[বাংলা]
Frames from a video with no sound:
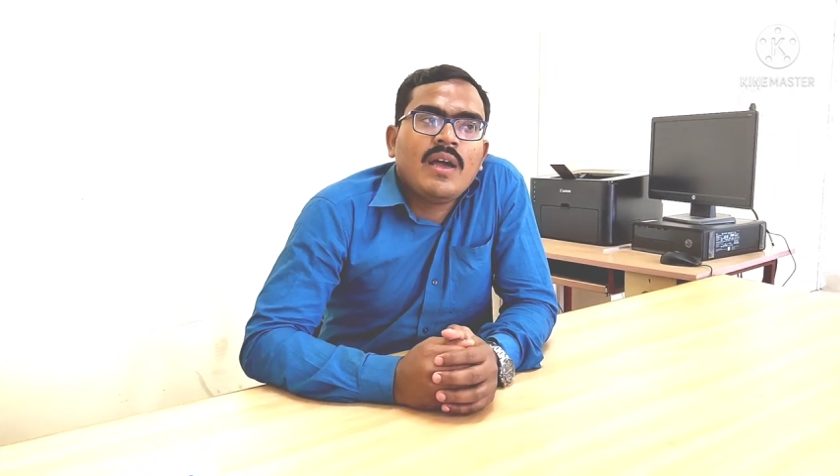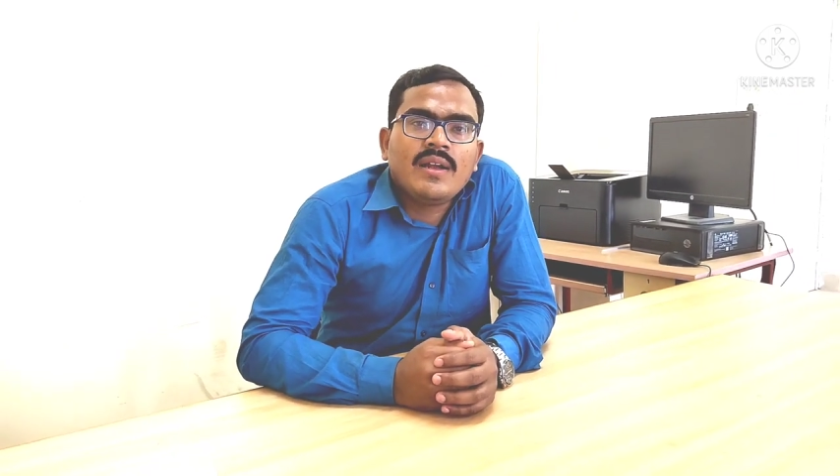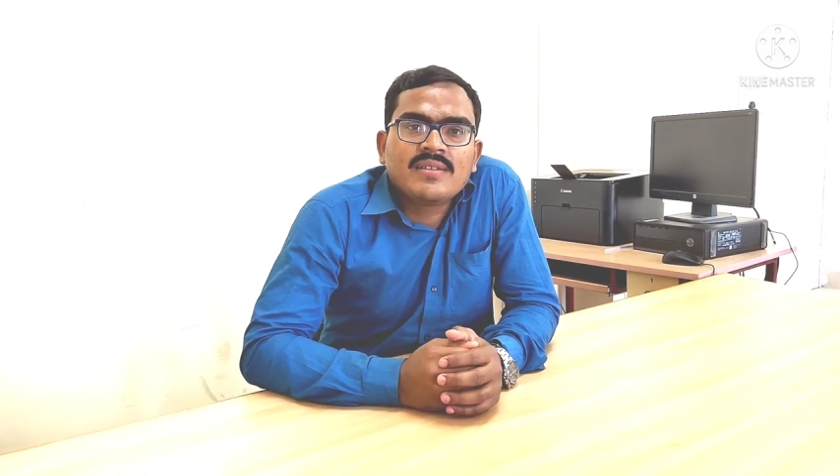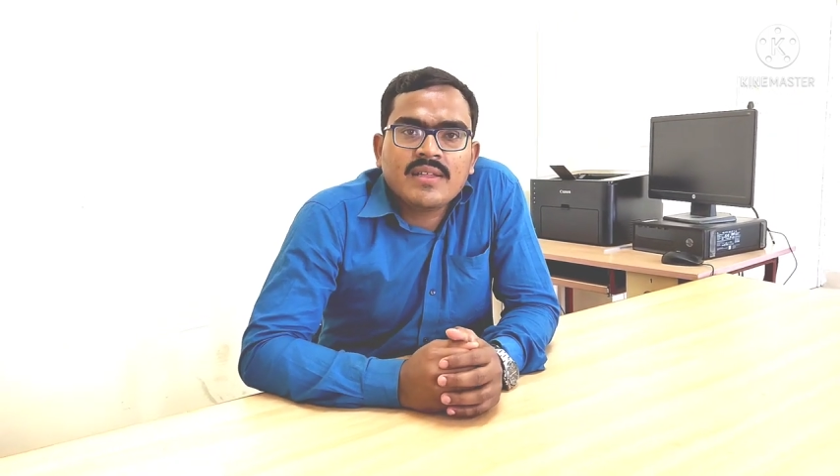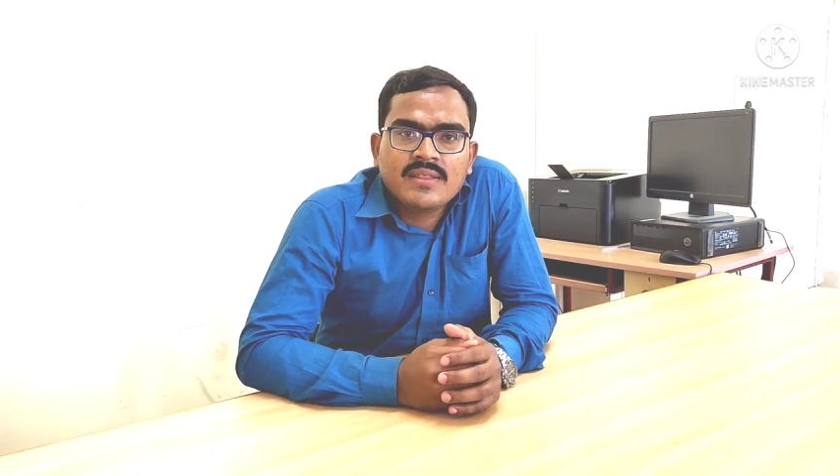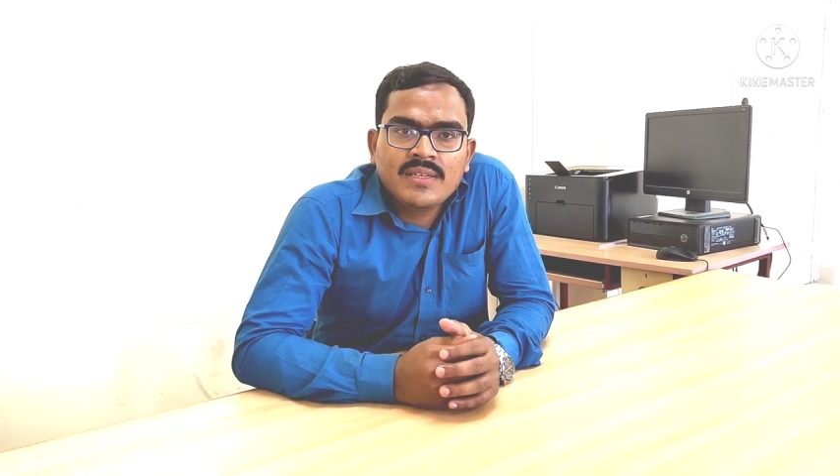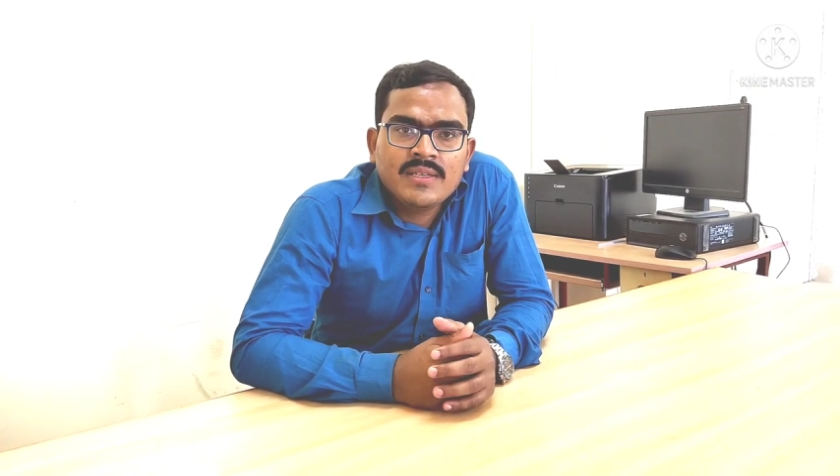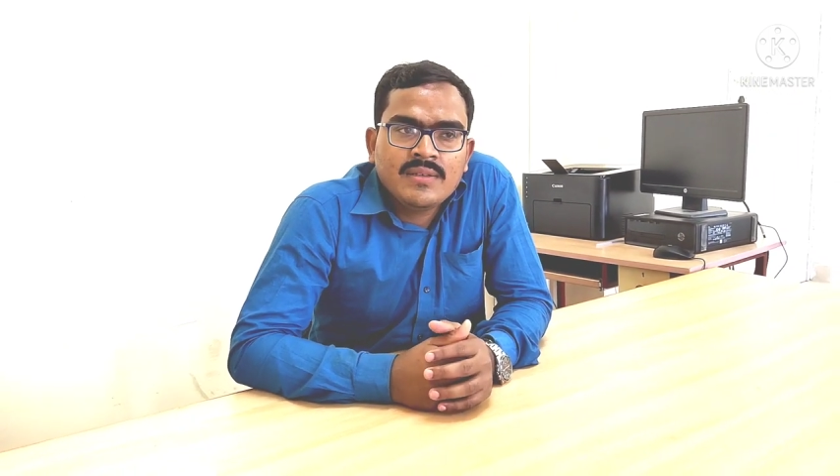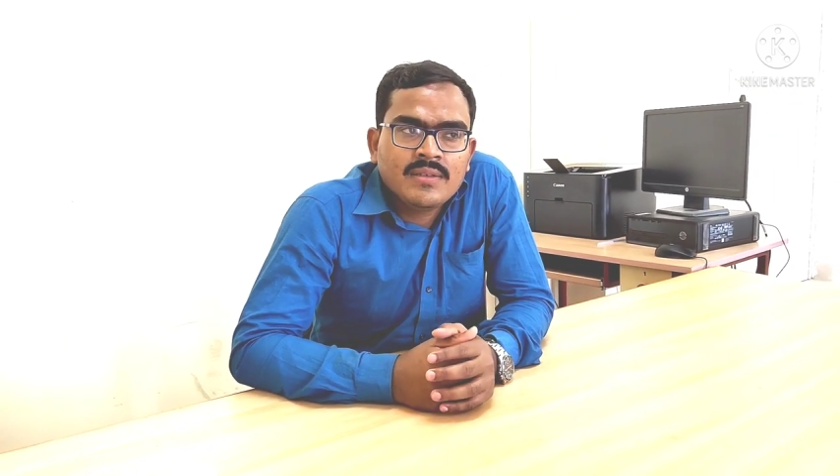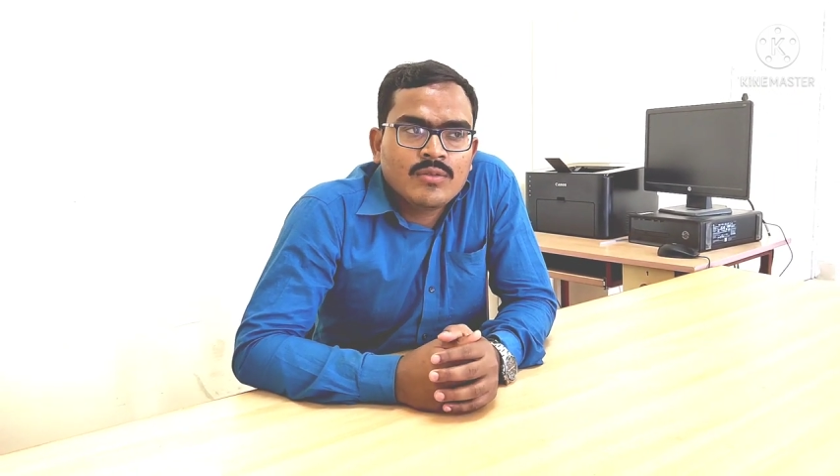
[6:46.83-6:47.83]
অ্যান্সার
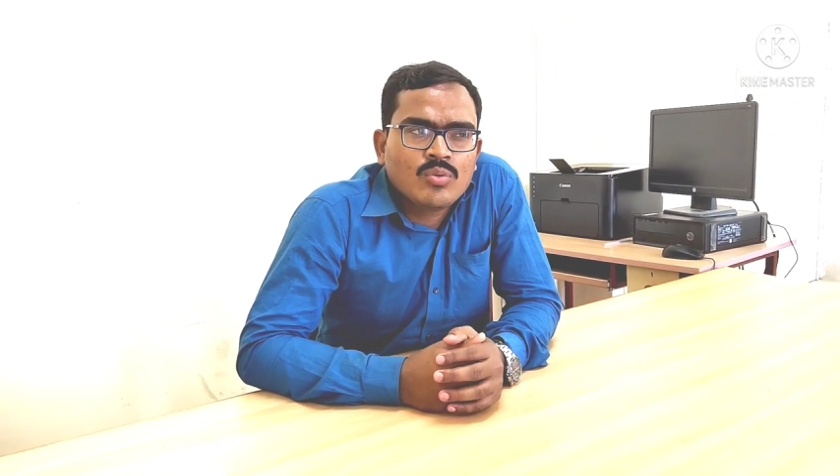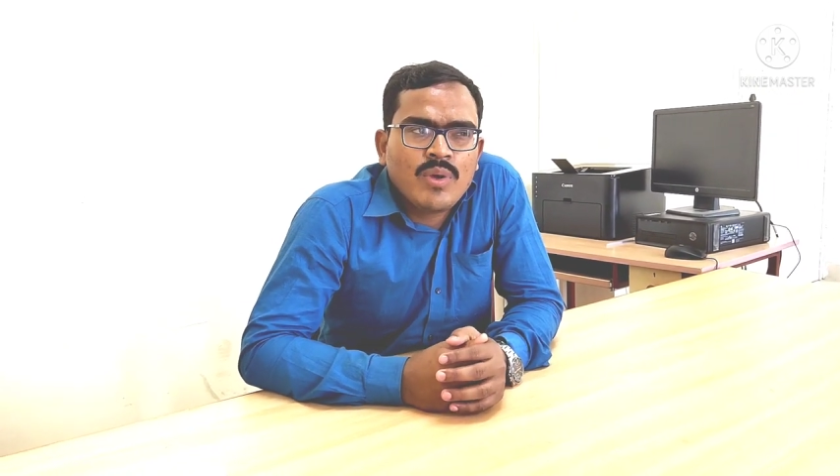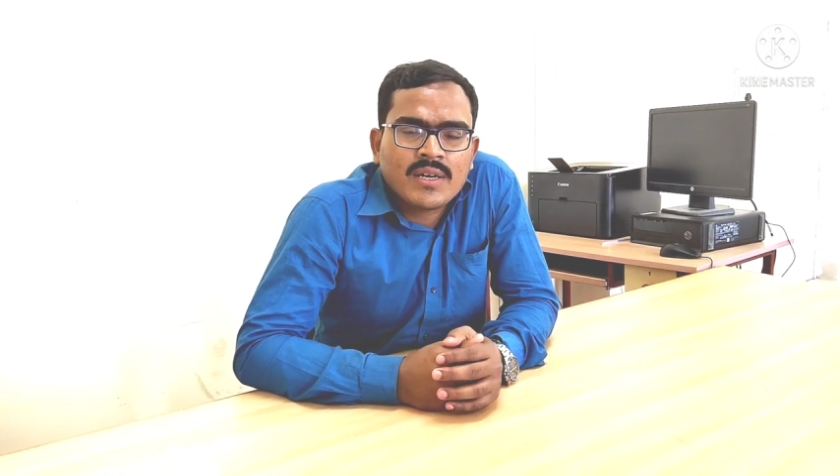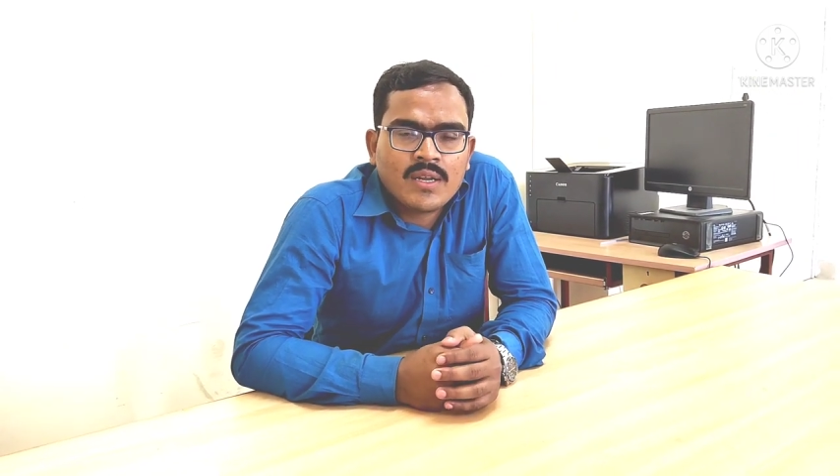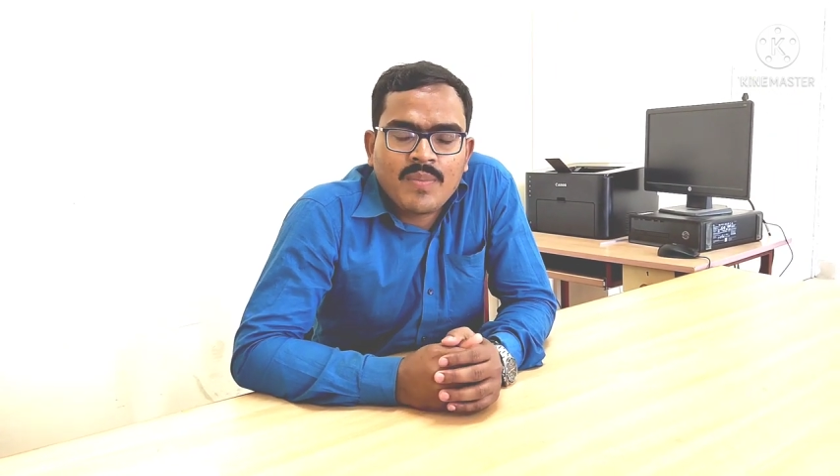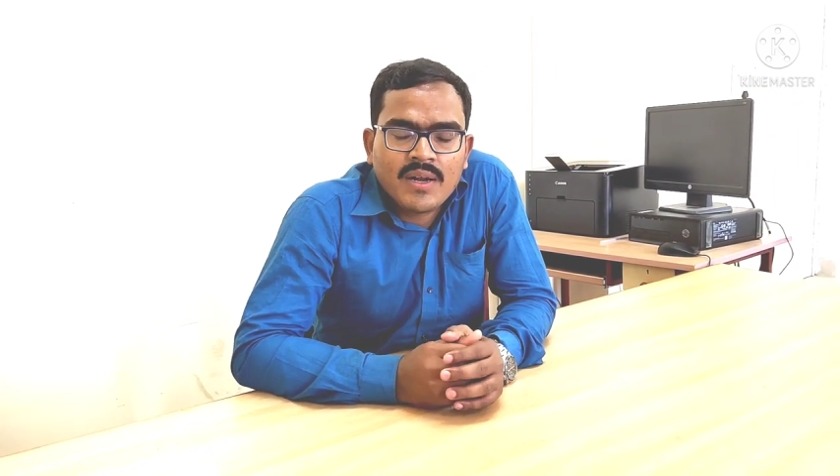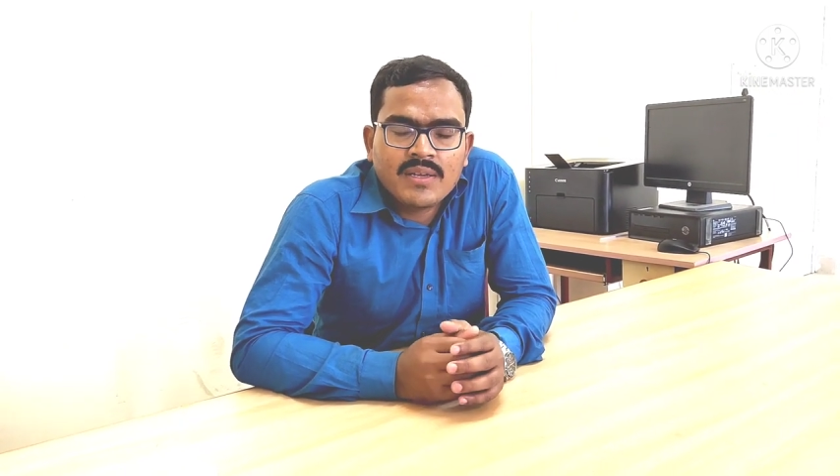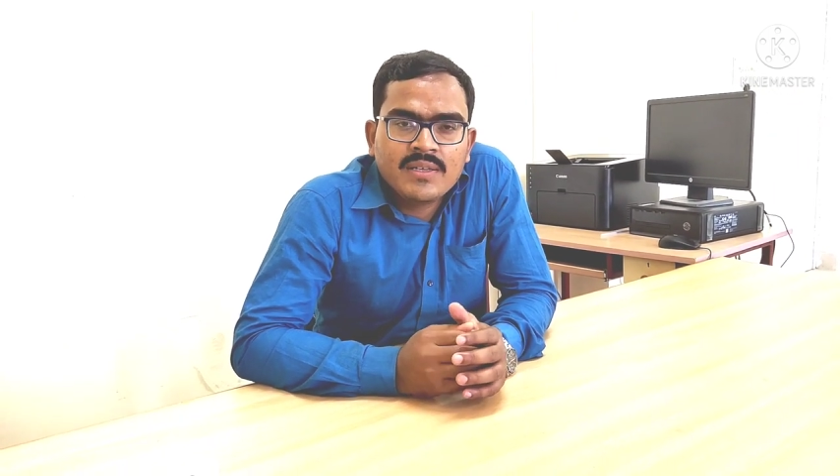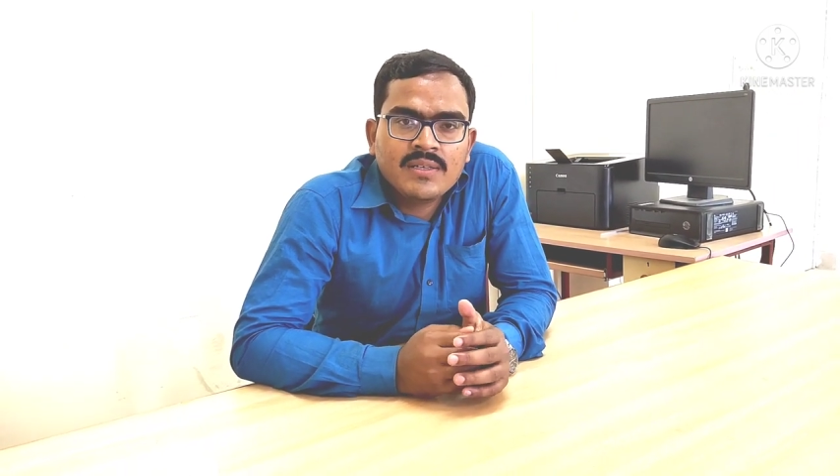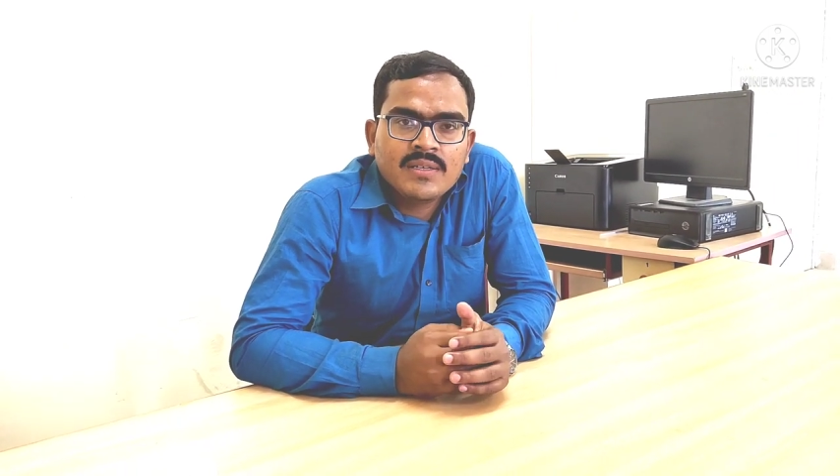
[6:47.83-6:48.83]
দিই দু একটা
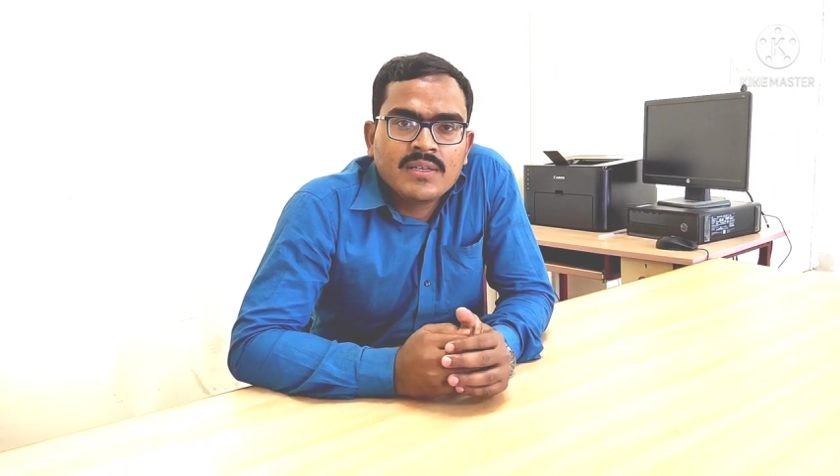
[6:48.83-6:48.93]
পারিনি